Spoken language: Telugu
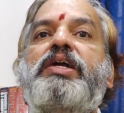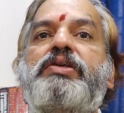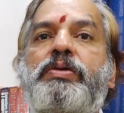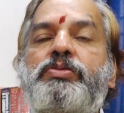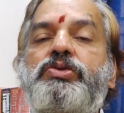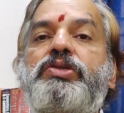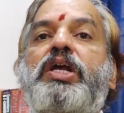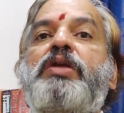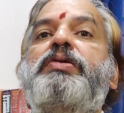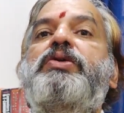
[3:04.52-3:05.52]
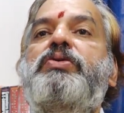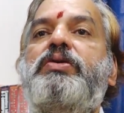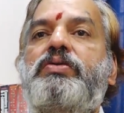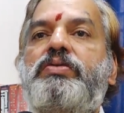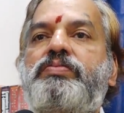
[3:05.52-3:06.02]
వెంకటస్వామి చూసి దండం
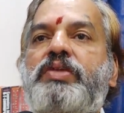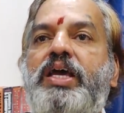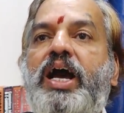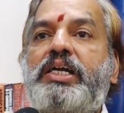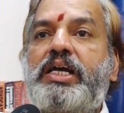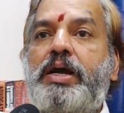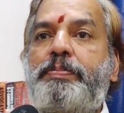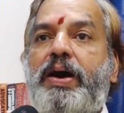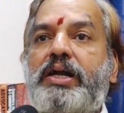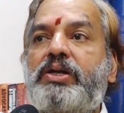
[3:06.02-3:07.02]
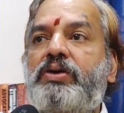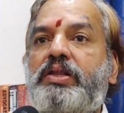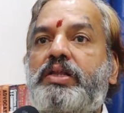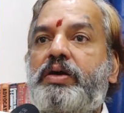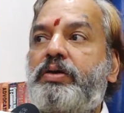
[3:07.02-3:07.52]
పెట్టుకుంటున్నారు అంటే పాటలో
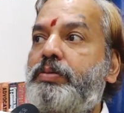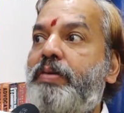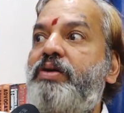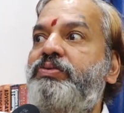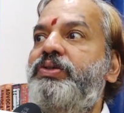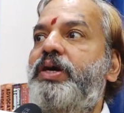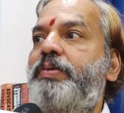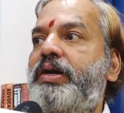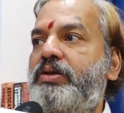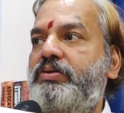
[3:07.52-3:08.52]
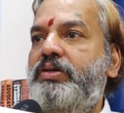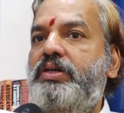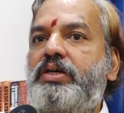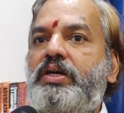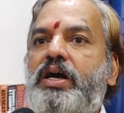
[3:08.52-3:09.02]
అంత రకమైన భావం ఉంది ఆ పాటలో
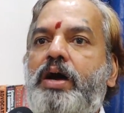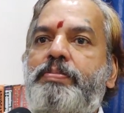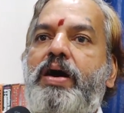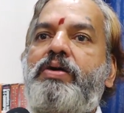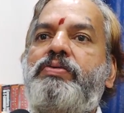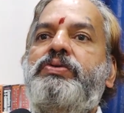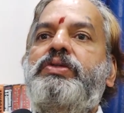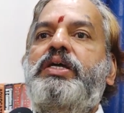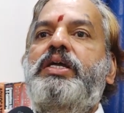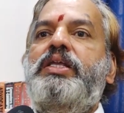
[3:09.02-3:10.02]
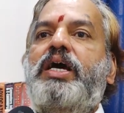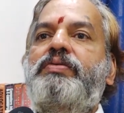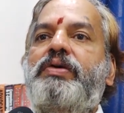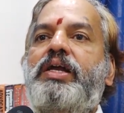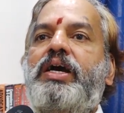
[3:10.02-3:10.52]
ఆ భావం ఉంది
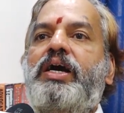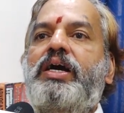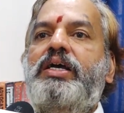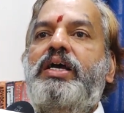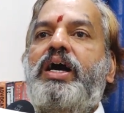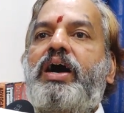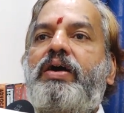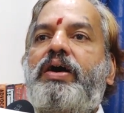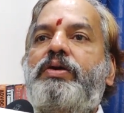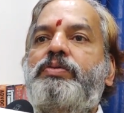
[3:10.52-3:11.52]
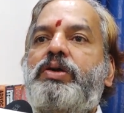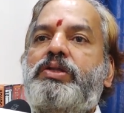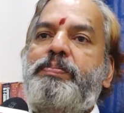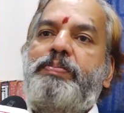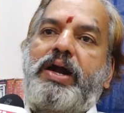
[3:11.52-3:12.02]
దానివల్ల ఆవిడ
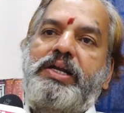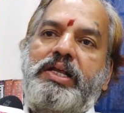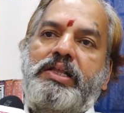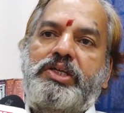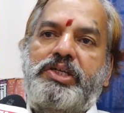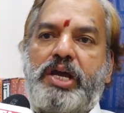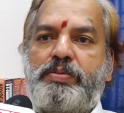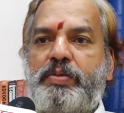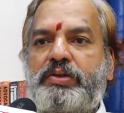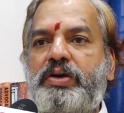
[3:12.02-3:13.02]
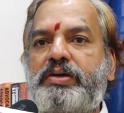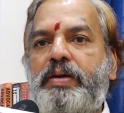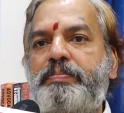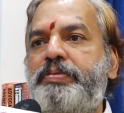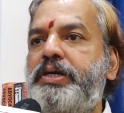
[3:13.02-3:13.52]
మొత్తం పాడినంతసేపు మొత్తం
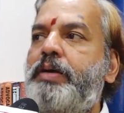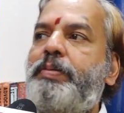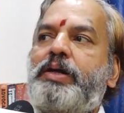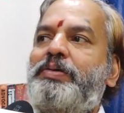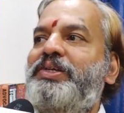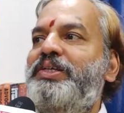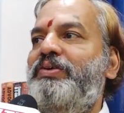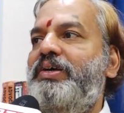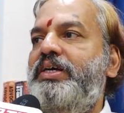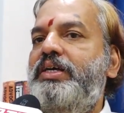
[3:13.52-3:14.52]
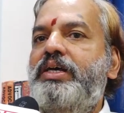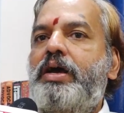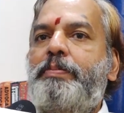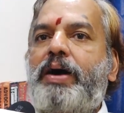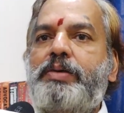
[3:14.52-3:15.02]
కంప్లీట్గా పాట పాడింది ఆవిడ
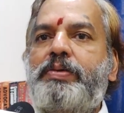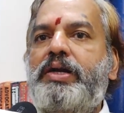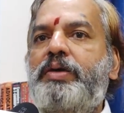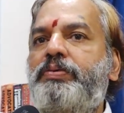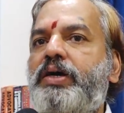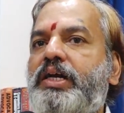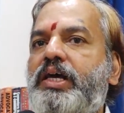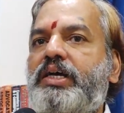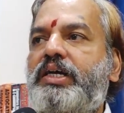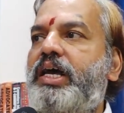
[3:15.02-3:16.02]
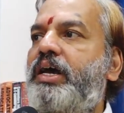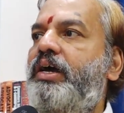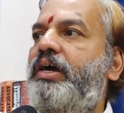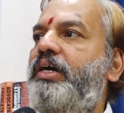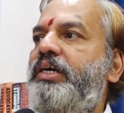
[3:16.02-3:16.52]
పాట పాడినప్పుడు అక్కడ ఎక్కడ
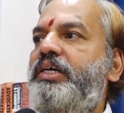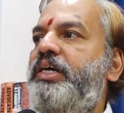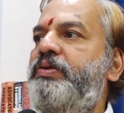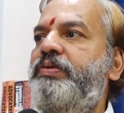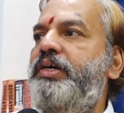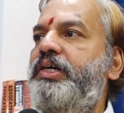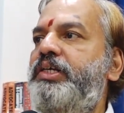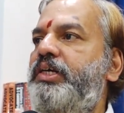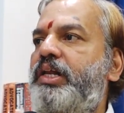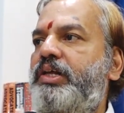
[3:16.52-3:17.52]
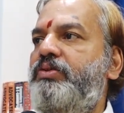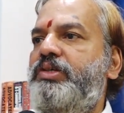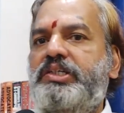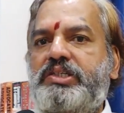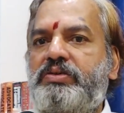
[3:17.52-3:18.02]
ఎటువంటి ఇది చేయలేదు
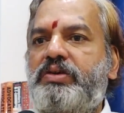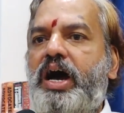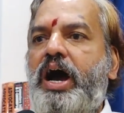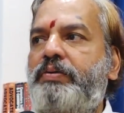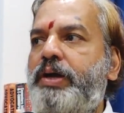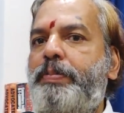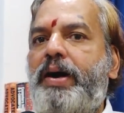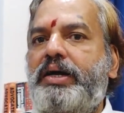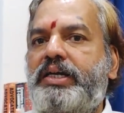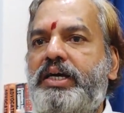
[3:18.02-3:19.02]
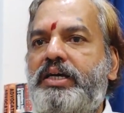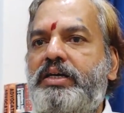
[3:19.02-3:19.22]
జస్ట్ ఆవిడ పాట